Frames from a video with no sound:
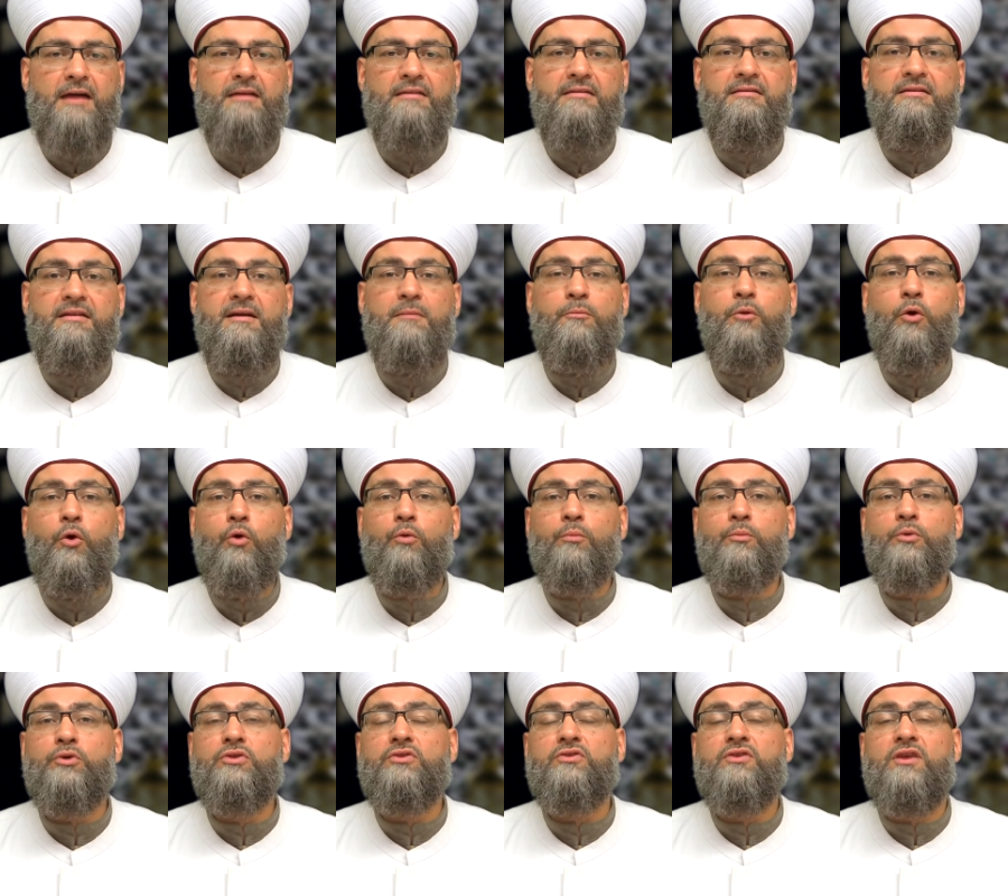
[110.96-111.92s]
الذبح
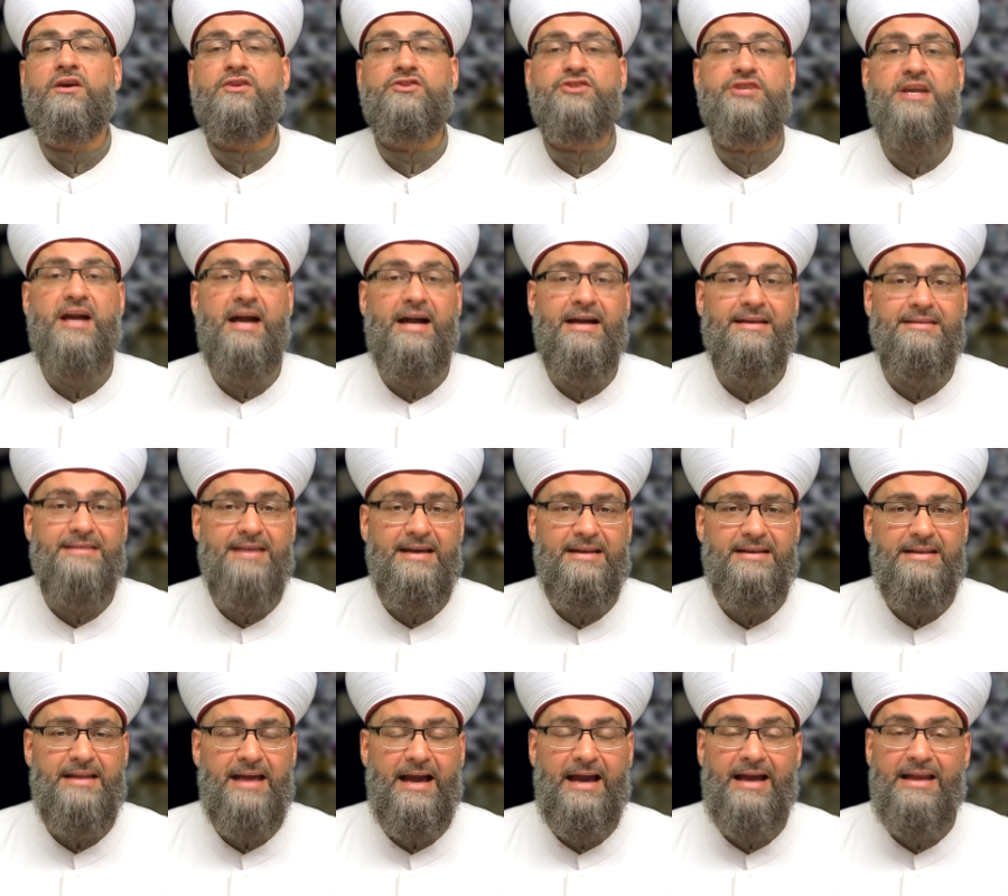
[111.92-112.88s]
مضطجعة
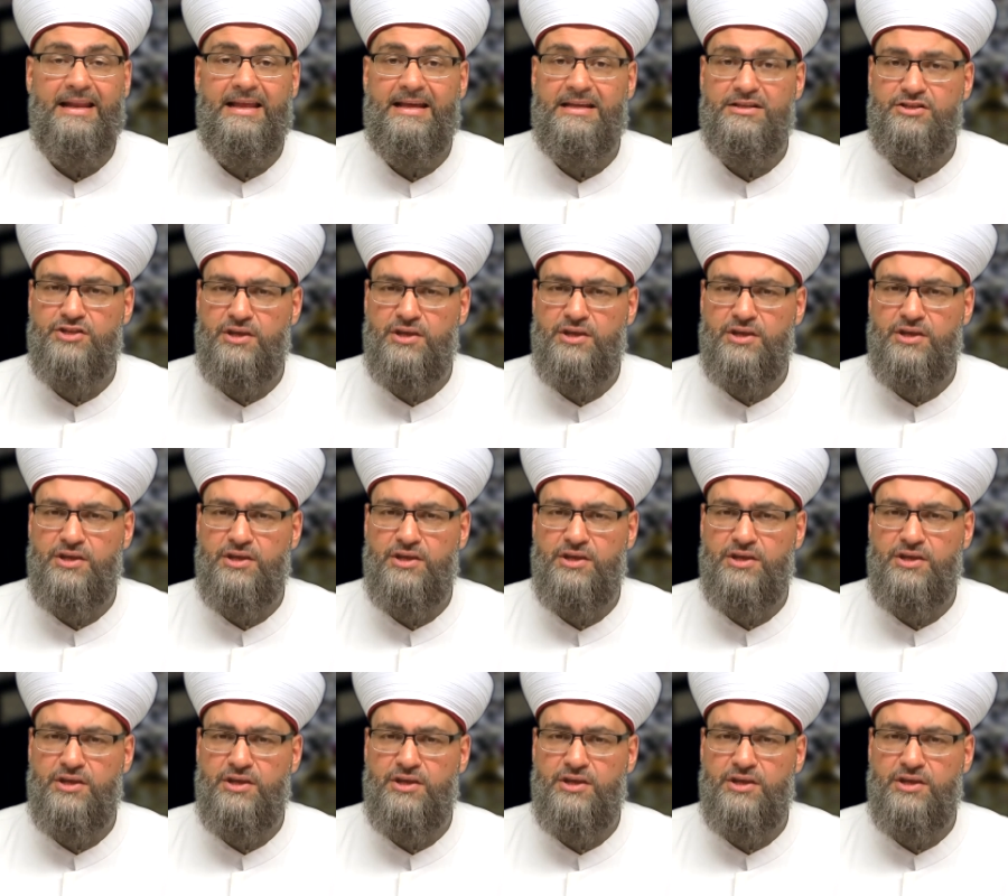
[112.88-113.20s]
على